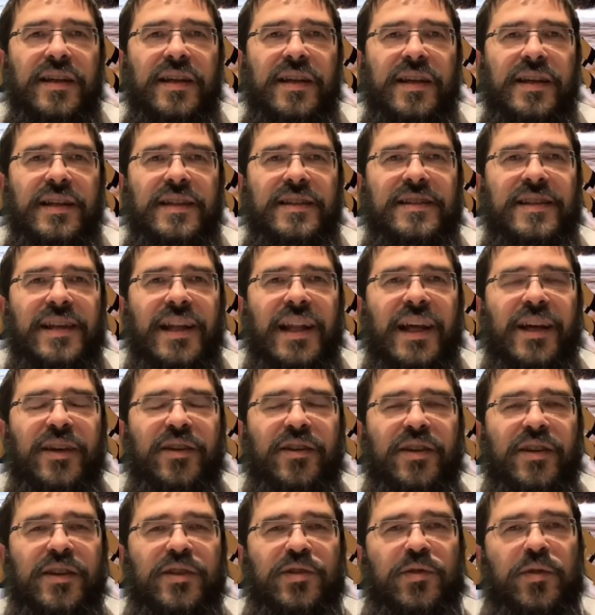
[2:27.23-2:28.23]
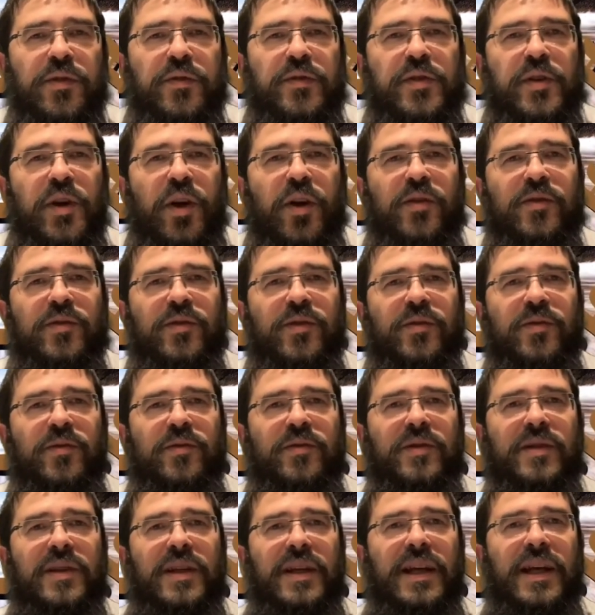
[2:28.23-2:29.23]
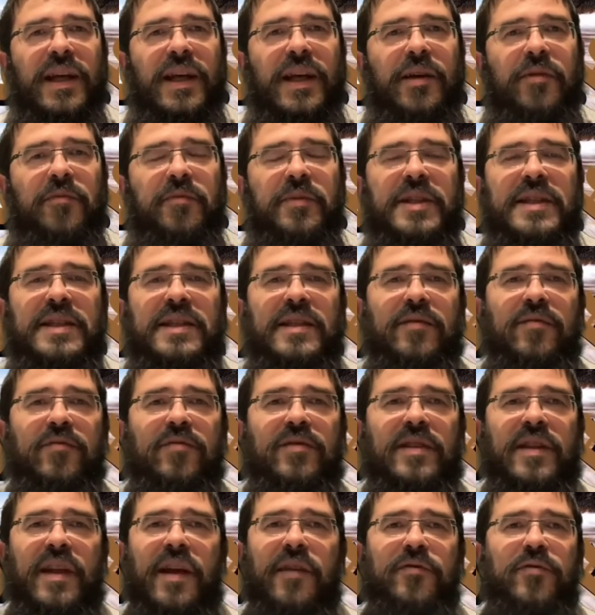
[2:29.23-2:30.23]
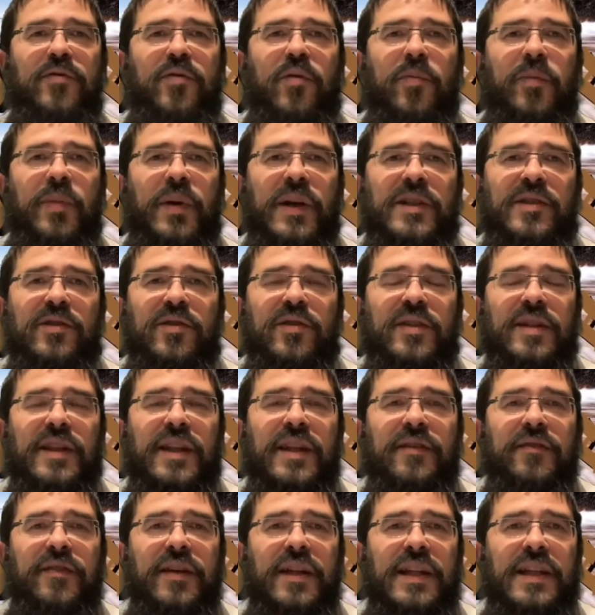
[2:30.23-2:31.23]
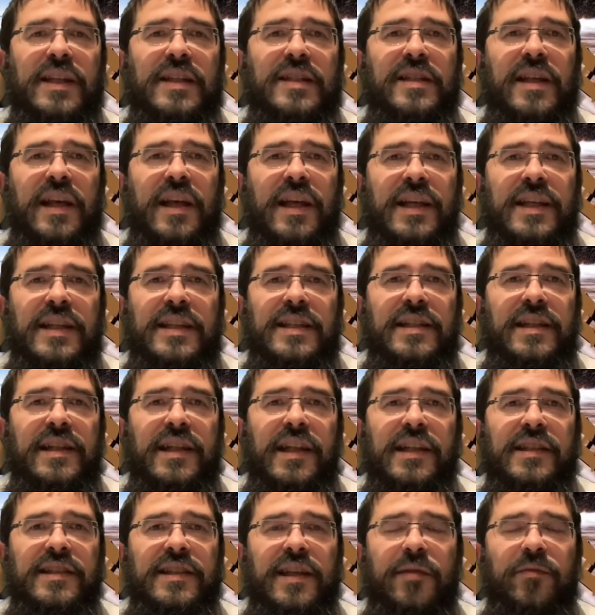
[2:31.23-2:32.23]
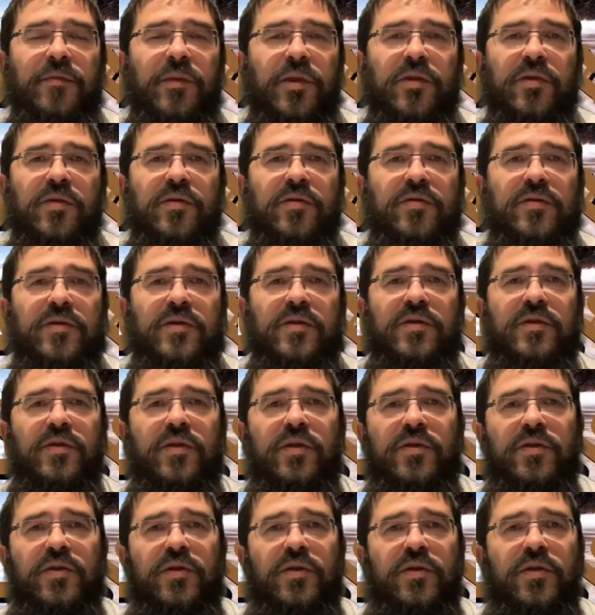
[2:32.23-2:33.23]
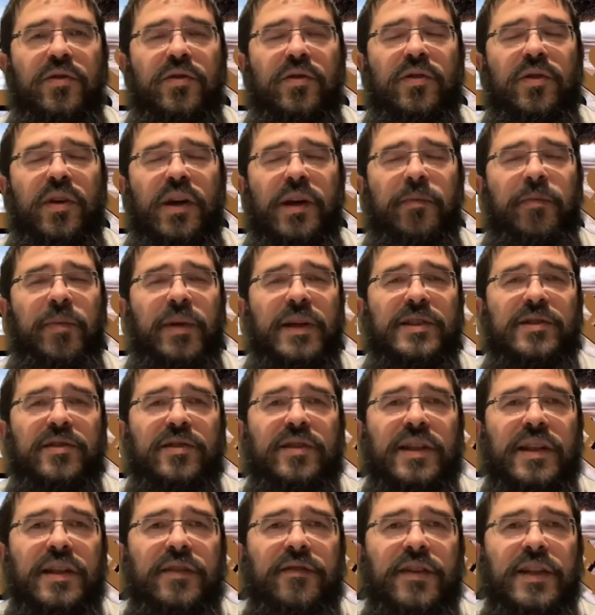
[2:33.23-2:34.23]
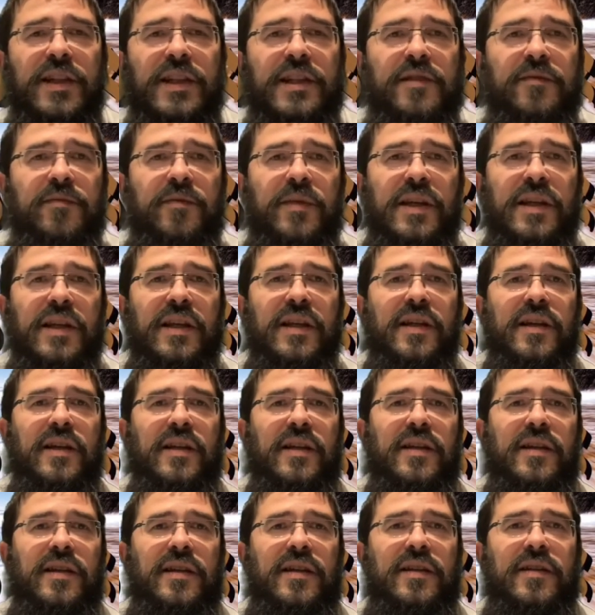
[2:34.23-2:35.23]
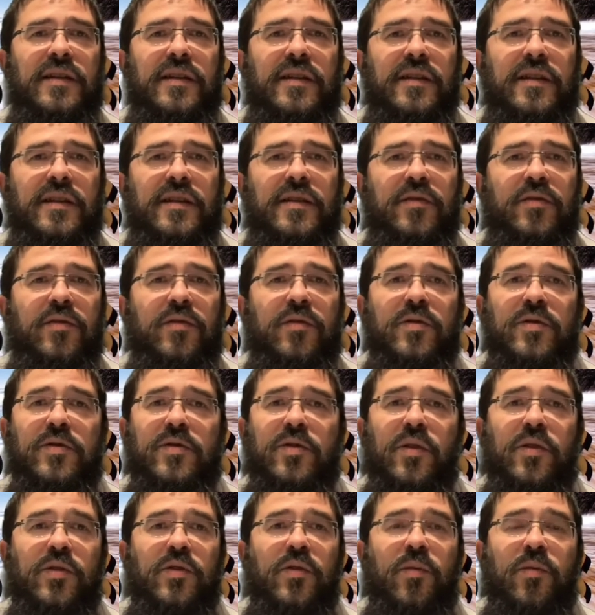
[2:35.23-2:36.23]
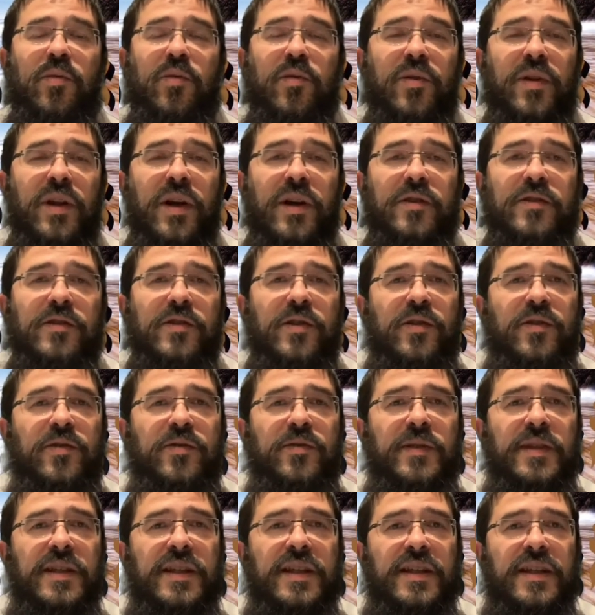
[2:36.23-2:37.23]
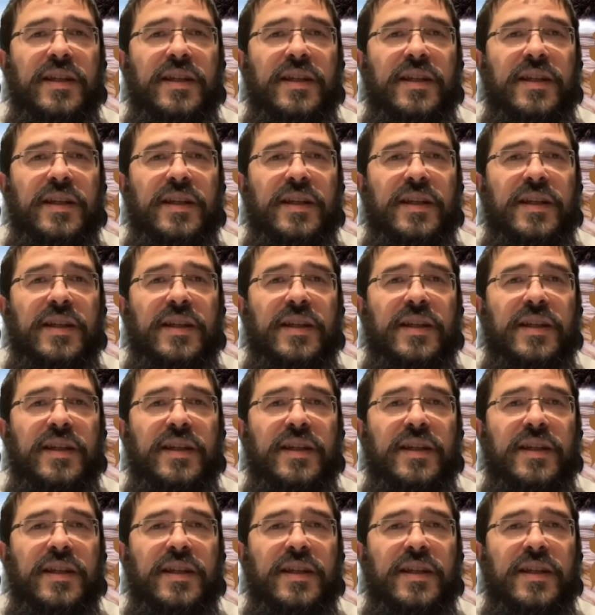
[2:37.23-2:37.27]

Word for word: C'est là que les Juifs se rendent compte. Mais si nous n'avions pas jeté les valises, si les Allemands n'auraient pas jeté les valises, mais nous ne serions plus là aujourd'hui.